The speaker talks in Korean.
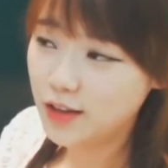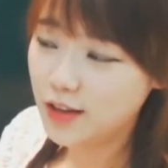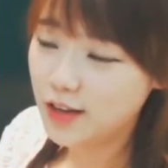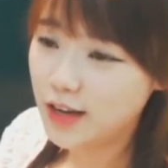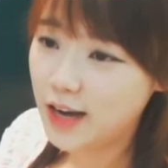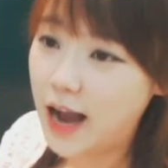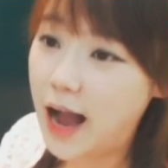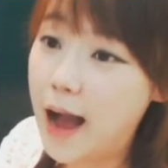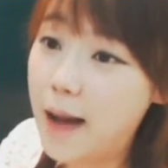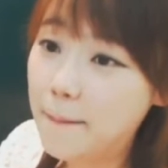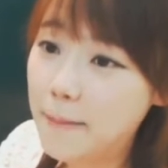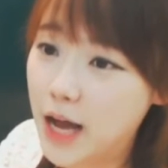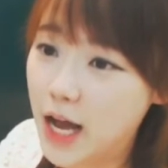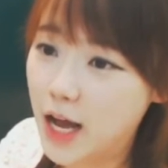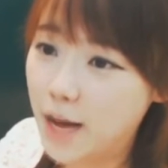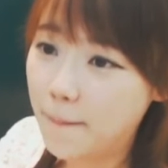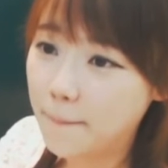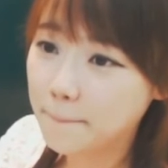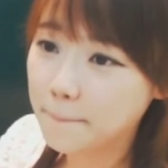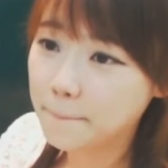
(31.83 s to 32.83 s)

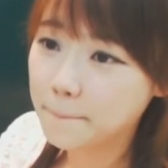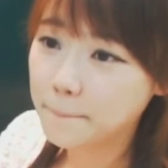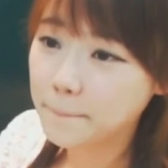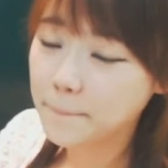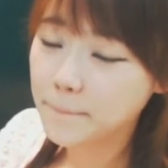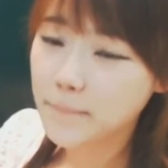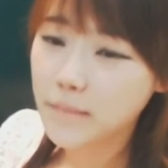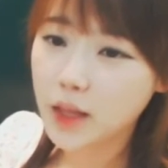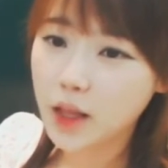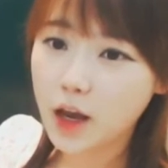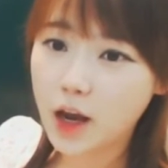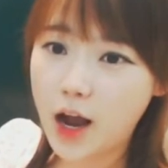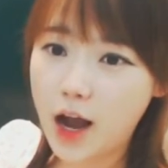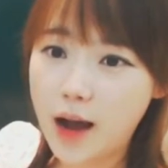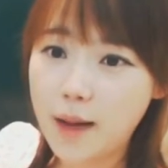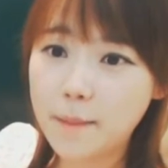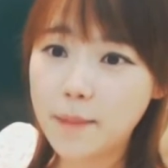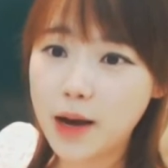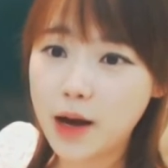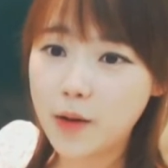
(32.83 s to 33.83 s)
가마,
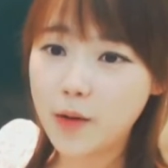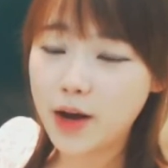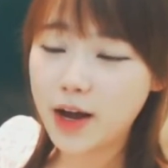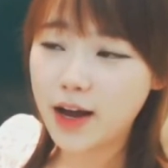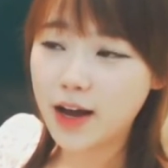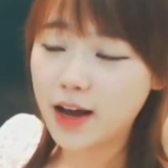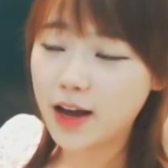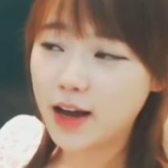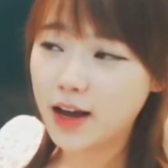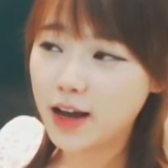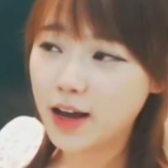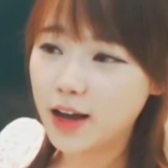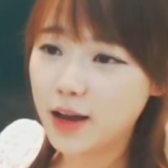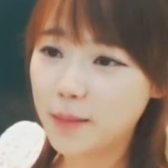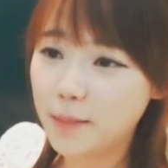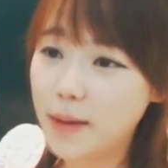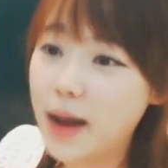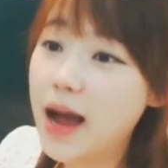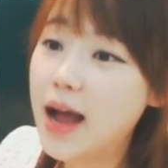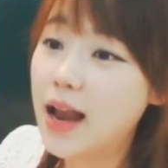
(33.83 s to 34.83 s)
가마와
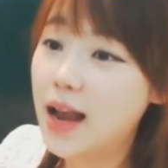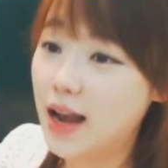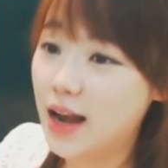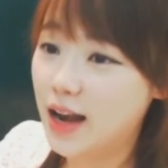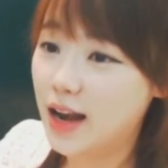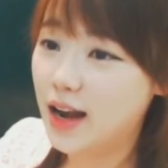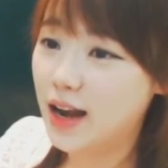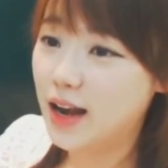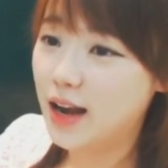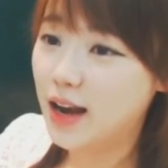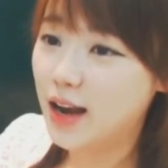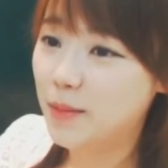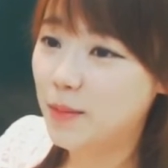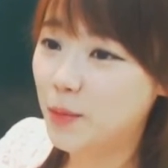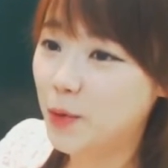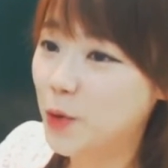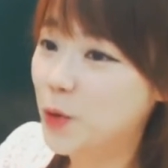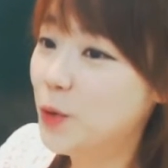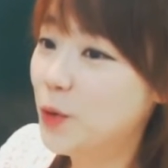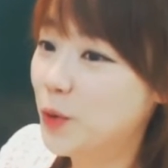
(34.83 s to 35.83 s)
말,
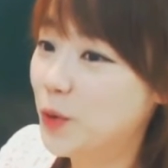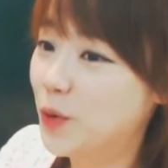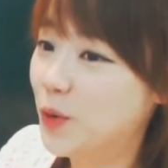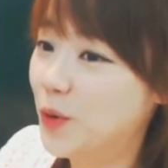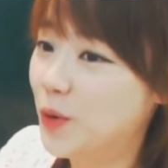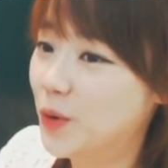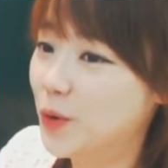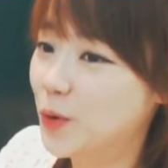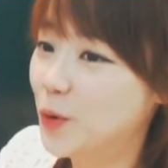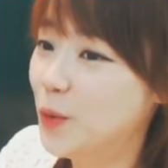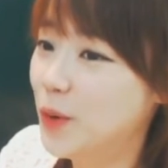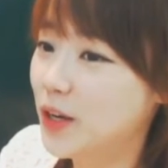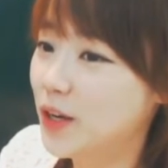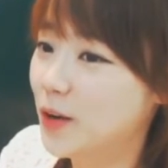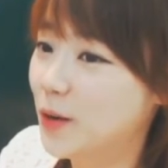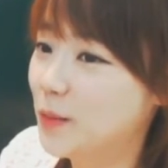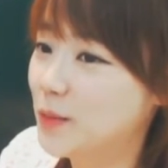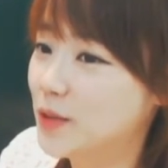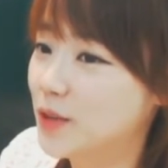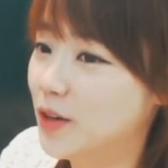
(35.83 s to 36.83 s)
뭐 이런 거,
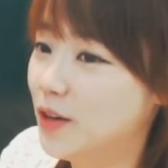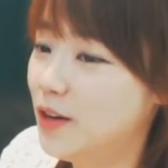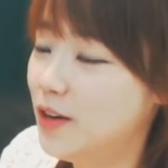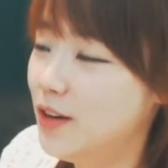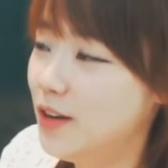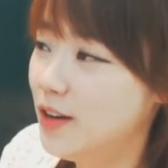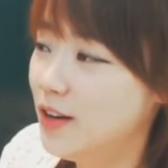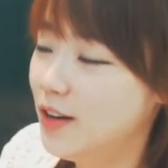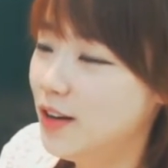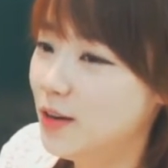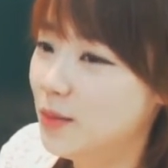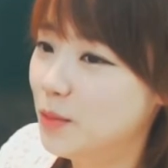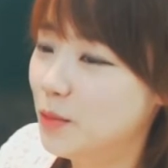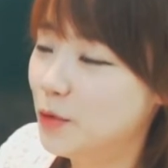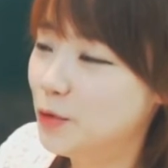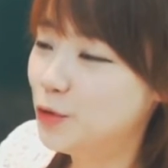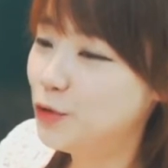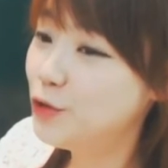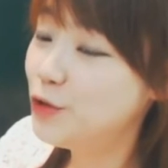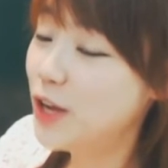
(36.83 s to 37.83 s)
그거밖에 없죠.
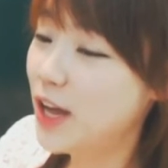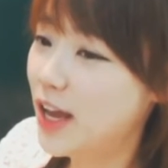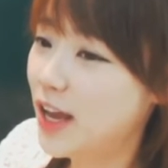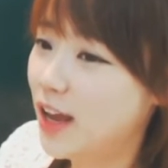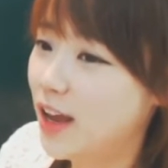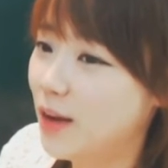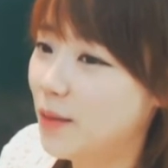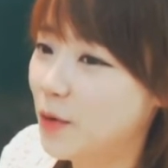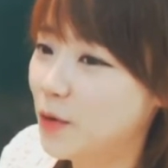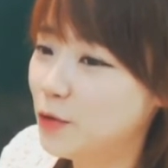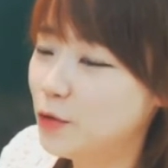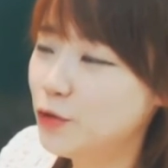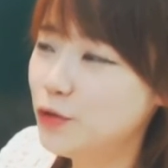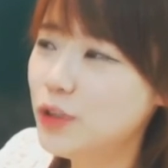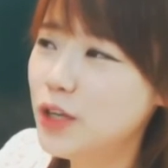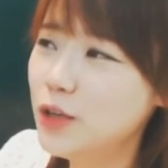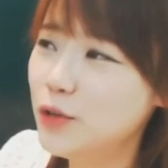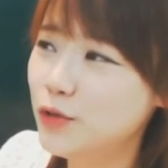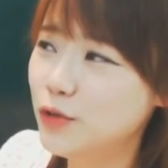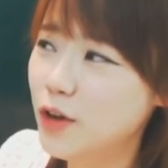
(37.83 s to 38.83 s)
뭐 수레, 뭐
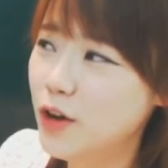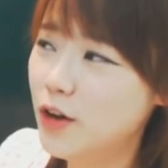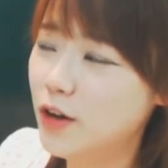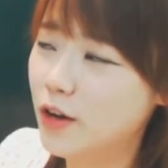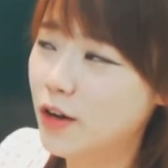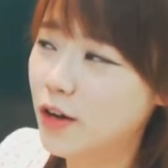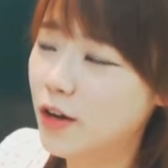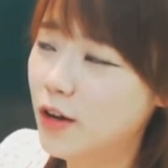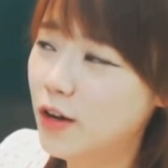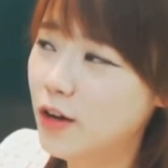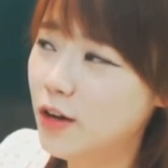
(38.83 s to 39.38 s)
수레도요.